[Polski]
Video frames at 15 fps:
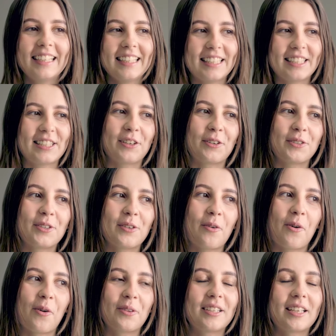jeśli chodzi
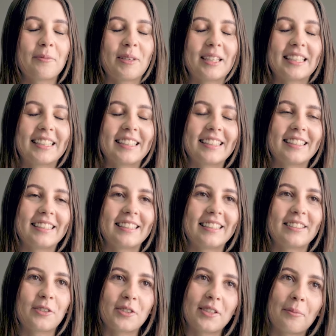o terminy
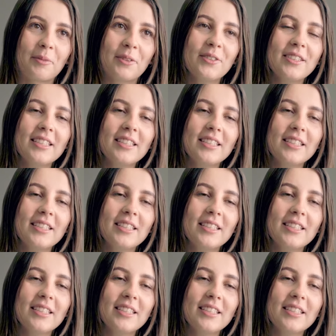i dostępność.